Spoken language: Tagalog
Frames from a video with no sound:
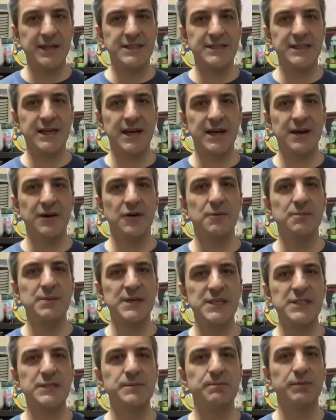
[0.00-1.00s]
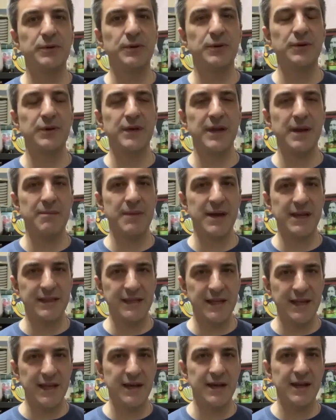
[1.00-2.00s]
isang obispo na
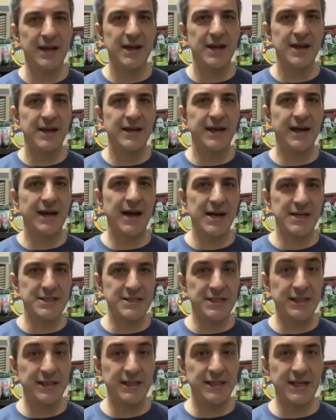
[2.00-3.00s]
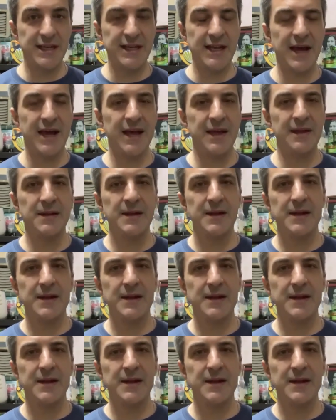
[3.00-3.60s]
martir ng Argentina